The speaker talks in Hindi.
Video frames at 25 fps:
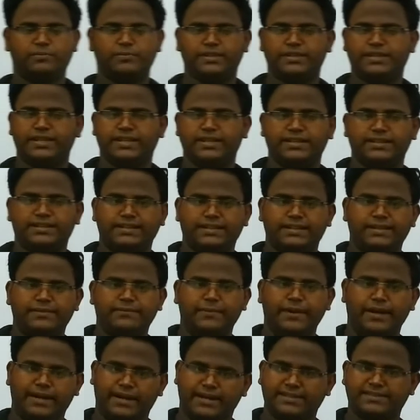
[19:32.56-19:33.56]
जो हमने देखा था कि
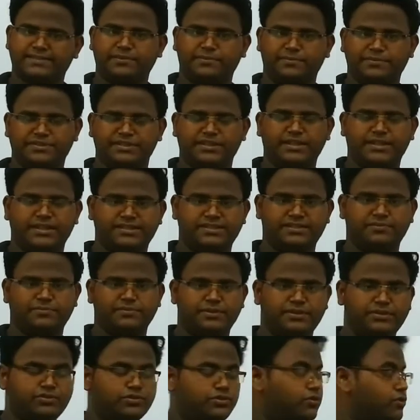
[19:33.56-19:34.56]
मैट्रिक्स रिप्रेजेंटेशन
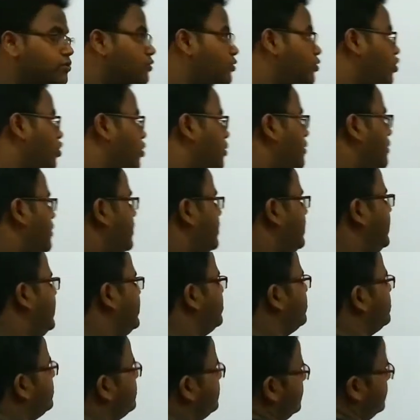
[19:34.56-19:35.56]
में जो
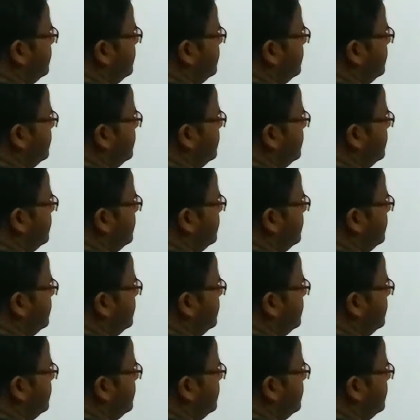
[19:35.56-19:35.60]
ये जो